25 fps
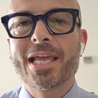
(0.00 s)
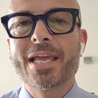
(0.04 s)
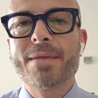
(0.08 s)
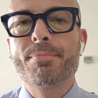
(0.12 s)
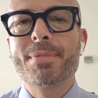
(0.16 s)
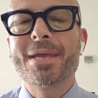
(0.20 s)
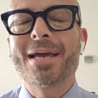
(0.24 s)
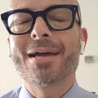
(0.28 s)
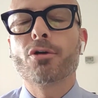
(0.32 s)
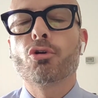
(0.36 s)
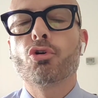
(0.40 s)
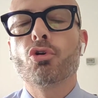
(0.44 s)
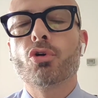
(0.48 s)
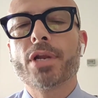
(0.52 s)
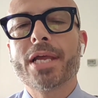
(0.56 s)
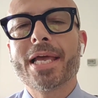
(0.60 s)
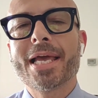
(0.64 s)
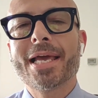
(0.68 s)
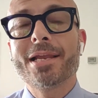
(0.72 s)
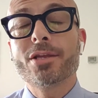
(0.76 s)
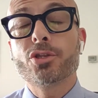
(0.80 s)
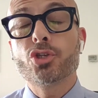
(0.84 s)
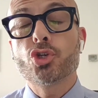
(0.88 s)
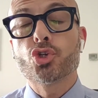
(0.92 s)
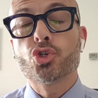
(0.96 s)
dei
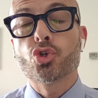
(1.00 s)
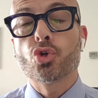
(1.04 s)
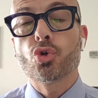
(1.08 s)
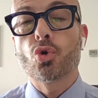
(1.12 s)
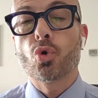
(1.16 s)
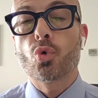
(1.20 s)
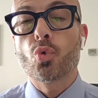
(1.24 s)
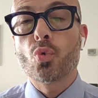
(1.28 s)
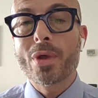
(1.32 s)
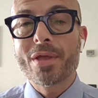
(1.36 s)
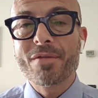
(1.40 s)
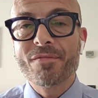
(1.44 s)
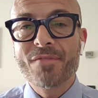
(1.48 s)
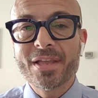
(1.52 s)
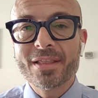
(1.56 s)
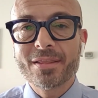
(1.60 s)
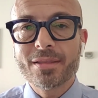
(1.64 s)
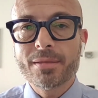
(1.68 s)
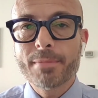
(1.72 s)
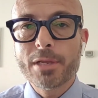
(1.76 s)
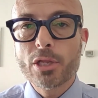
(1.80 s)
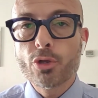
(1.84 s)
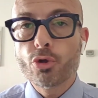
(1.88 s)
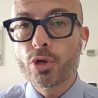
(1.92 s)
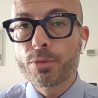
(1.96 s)
bianconeri ci sono quei
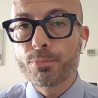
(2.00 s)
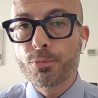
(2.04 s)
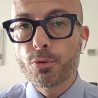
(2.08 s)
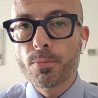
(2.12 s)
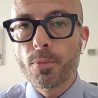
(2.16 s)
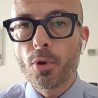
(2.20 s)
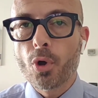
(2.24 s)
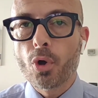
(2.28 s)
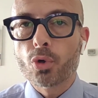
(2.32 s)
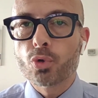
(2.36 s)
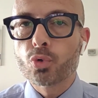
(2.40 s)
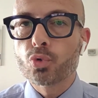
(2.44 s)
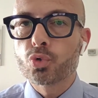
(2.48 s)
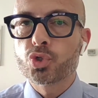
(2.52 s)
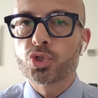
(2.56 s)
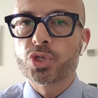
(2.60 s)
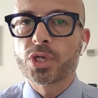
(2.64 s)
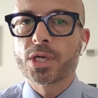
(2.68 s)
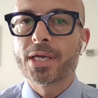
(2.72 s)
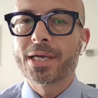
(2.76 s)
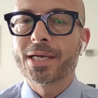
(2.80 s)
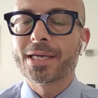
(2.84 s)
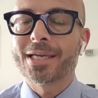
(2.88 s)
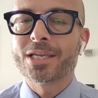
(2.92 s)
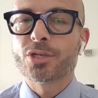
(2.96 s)
20 milioni più bonus
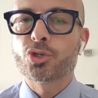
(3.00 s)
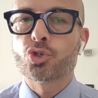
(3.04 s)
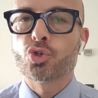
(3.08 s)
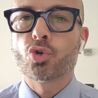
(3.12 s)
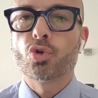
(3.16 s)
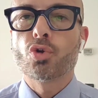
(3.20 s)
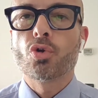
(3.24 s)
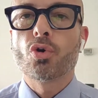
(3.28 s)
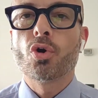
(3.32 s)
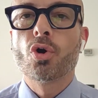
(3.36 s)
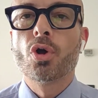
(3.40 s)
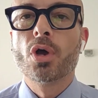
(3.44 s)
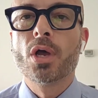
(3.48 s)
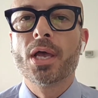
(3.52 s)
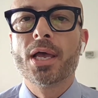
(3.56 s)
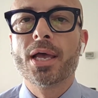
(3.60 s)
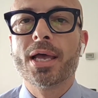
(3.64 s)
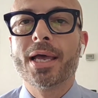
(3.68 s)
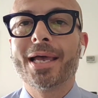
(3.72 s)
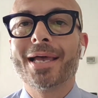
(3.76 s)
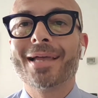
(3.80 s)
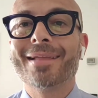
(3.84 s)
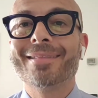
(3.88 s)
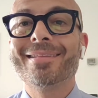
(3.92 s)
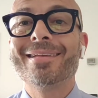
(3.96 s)
eh, che sono
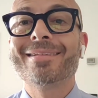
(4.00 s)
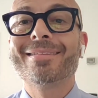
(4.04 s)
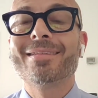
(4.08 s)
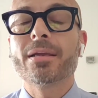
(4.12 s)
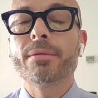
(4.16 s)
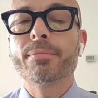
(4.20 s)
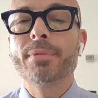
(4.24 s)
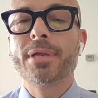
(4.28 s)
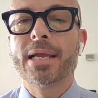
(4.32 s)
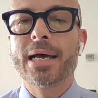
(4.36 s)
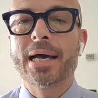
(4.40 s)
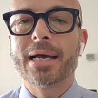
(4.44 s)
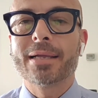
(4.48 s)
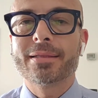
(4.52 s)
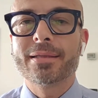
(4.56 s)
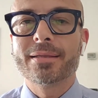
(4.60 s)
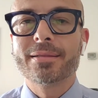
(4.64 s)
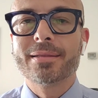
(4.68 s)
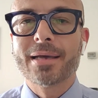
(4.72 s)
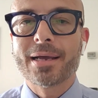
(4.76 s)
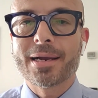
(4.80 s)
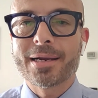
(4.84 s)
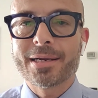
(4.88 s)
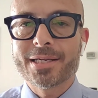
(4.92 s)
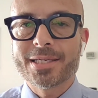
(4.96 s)
eh,
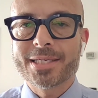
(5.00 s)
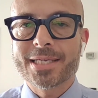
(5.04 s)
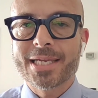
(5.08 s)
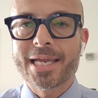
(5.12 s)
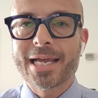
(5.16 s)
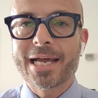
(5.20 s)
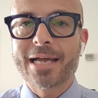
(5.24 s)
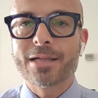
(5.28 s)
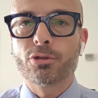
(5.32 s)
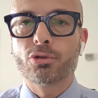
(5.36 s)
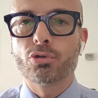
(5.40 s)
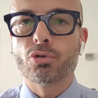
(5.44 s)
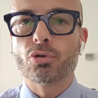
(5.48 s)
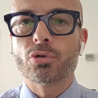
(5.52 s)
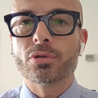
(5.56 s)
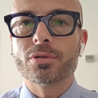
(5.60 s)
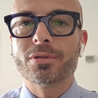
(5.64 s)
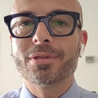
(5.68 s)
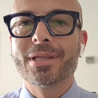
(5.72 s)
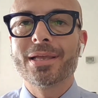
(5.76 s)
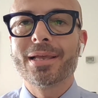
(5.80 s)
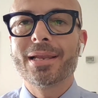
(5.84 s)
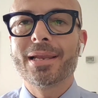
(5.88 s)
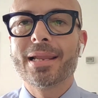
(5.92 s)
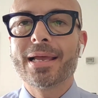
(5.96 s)
determinati dal riscatto
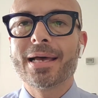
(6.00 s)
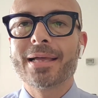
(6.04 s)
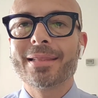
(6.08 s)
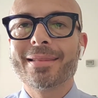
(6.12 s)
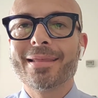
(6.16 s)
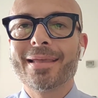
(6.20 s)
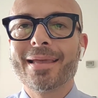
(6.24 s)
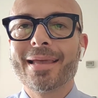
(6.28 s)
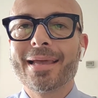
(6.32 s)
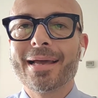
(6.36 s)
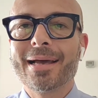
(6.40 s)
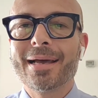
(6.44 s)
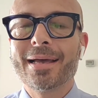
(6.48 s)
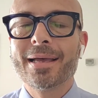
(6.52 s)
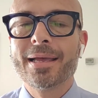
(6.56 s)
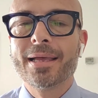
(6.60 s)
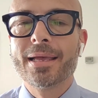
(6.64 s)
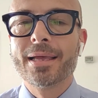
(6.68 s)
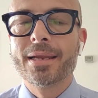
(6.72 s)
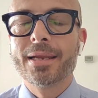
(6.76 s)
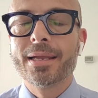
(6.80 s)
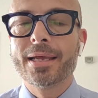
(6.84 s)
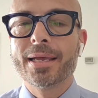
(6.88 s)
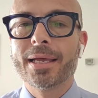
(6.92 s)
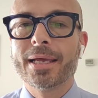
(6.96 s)
della DEA
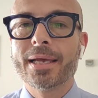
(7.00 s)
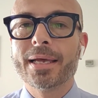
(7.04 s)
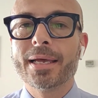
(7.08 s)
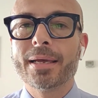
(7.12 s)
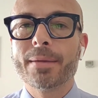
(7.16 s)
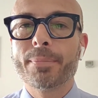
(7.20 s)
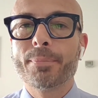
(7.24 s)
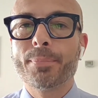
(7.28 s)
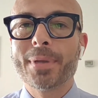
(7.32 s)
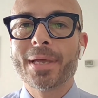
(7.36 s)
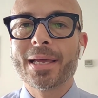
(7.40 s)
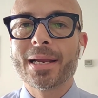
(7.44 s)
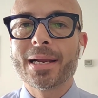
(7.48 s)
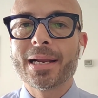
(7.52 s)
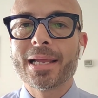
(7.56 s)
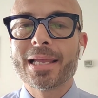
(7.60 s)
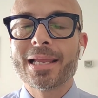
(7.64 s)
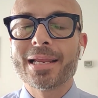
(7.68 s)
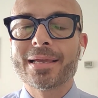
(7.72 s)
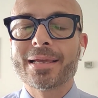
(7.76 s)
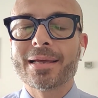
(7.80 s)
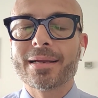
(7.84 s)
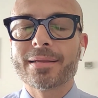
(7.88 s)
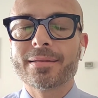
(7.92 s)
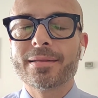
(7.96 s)
eh, per
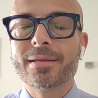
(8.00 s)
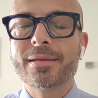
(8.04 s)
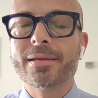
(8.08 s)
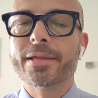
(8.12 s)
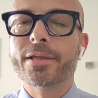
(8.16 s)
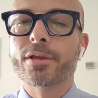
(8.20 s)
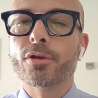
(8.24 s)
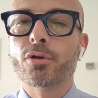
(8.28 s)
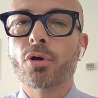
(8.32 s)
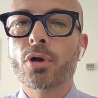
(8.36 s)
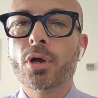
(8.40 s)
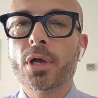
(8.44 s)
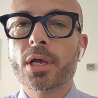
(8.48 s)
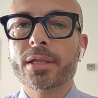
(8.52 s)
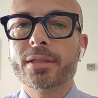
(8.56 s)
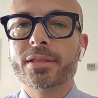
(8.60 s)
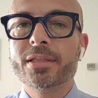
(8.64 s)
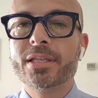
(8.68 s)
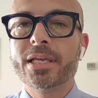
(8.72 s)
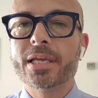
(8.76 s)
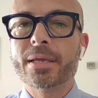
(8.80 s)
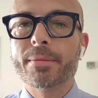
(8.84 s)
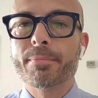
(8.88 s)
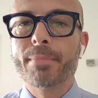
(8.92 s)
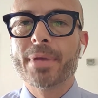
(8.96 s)
il cartellino
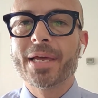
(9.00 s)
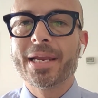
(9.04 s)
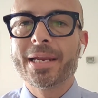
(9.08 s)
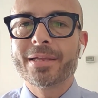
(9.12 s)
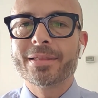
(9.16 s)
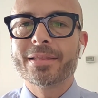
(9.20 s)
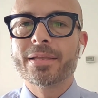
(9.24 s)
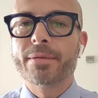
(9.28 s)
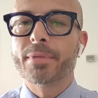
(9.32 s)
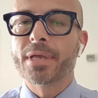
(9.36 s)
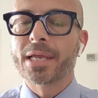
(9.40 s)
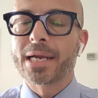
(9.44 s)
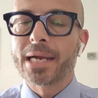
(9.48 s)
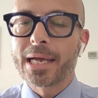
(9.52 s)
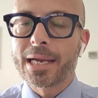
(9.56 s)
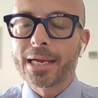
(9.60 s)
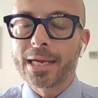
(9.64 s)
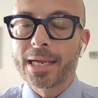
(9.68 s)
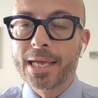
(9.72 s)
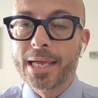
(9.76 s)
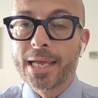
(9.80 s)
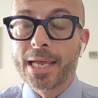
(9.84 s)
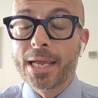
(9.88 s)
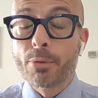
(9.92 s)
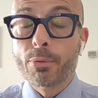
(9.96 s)
di Meride Miral.